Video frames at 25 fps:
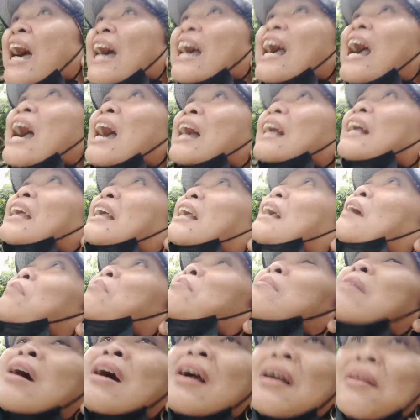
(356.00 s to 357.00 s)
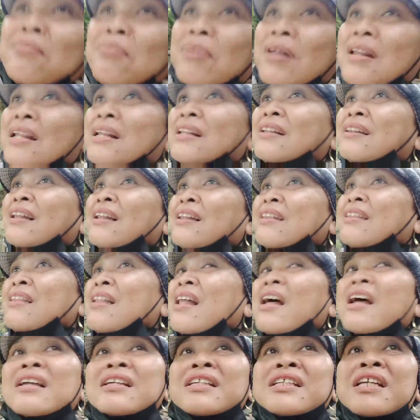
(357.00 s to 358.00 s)
ang aking ama ay baliktad
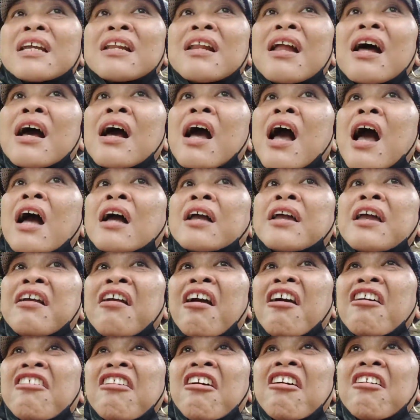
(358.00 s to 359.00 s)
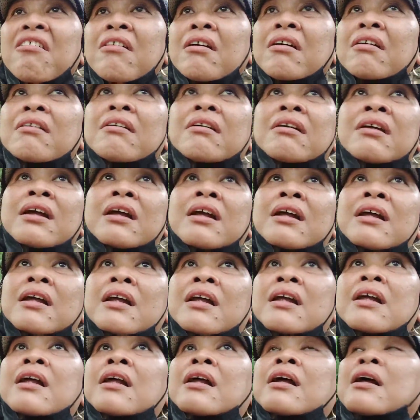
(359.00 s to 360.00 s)
na. Siya na ang aking anak.
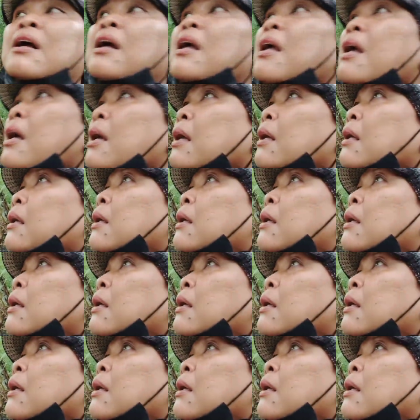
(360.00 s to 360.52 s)
Kaya,